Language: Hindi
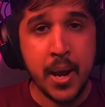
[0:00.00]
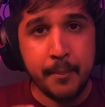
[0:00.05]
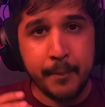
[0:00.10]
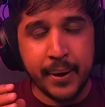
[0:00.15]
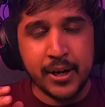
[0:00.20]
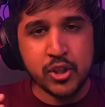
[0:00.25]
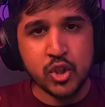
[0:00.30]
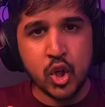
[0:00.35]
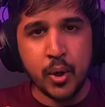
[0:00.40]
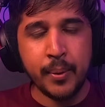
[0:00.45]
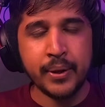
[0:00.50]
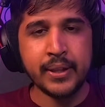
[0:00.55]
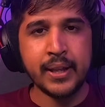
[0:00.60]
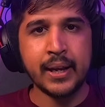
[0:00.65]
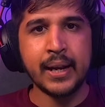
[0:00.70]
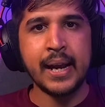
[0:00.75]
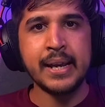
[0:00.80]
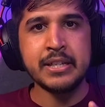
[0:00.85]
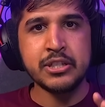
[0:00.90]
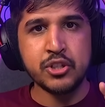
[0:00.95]
बट जो बंदा
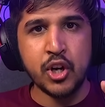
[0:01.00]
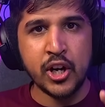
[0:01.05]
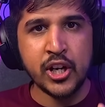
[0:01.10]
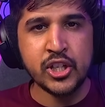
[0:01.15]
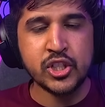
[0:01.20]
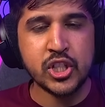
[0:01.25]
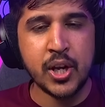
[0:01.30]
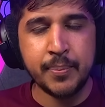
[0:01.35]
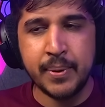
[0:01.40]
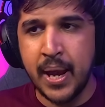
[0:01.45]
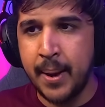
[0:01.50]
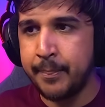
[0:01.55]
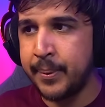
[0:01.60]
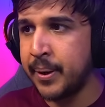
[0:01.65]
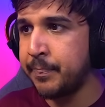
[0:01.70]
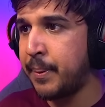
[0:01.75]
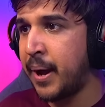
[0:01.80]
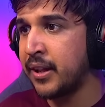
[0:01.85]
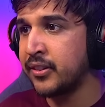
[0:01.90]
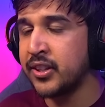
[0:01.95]
गाइस नॉन स्टॉप यहाँ
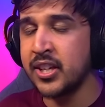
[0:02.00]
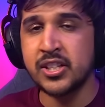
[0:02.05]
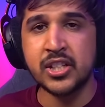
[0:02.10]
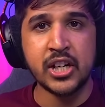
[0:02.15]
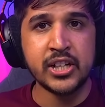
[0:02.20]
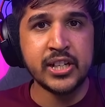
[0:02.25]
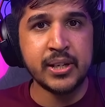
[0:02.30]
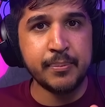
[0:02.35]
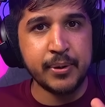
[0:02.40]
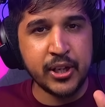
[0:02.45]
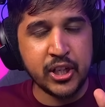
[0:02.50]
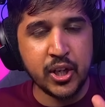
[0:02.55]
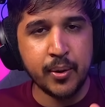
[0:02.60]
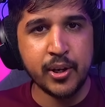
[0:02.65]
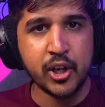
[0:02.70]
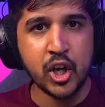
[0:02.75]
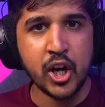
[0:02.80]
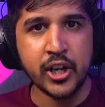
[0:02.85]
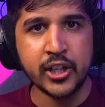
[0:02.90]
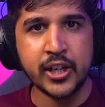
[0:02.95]
पर पांच दस घंटे वीडियो
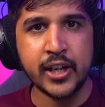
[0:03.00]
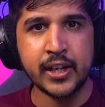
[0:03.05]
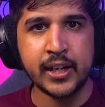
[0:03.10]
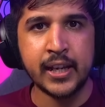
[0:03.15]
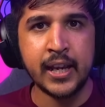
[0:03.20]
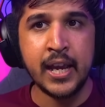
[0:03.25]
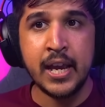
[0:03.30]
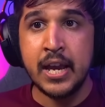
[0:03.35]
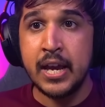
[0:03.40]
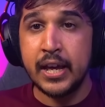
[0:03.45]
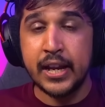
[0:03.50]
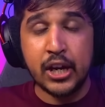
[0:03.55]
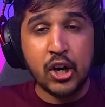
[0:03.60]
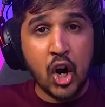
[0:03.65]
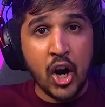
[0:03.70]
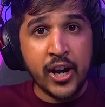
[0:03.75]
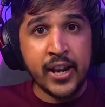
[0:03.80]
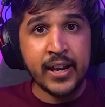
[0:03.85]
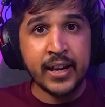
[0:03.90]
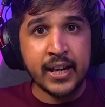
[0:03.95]
रिकॉर्ड करके
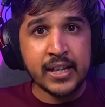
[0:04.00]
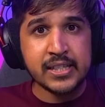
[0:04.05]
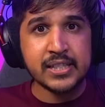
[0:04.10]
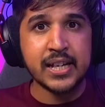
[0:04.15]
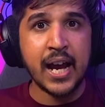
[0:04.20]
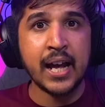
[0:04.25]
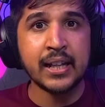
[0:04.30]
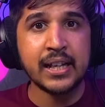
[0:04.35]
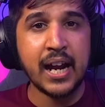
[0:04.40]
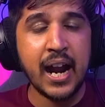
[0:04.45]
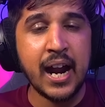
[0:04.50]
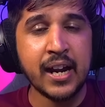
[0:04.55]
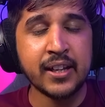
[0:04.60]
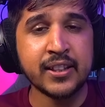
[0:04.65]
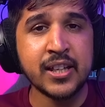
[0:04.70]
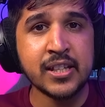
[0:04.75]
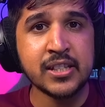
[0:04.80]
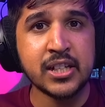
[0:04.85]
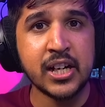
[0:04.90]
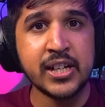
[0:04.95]
रिकॉर्डिंग के साथ आठ
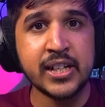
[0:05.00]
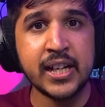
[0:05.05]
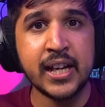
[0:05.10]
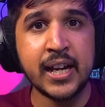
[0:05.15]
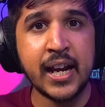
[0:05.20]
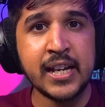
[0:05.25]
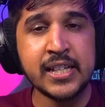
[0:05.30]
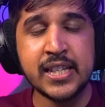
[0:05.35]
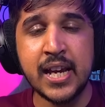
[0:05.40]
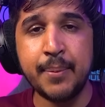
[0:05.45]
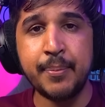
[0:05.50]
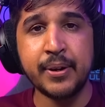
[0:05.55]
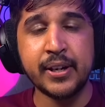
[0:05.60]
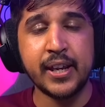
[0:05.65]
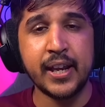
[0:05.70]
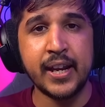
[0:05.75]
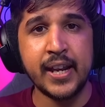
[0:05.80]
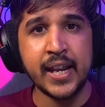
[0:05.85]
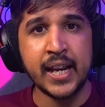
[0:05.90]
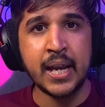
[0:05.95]
दस घंटे गाइस यहाँ पर
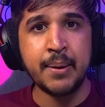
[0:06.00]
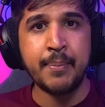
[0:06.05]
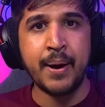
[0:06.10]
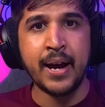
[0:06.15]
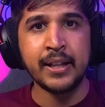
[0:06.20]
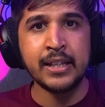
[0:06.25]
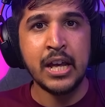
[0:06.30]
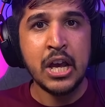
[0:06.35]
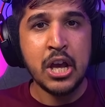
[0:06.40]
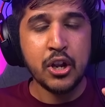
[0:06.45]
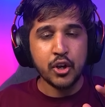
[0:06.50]
खेलने के बाद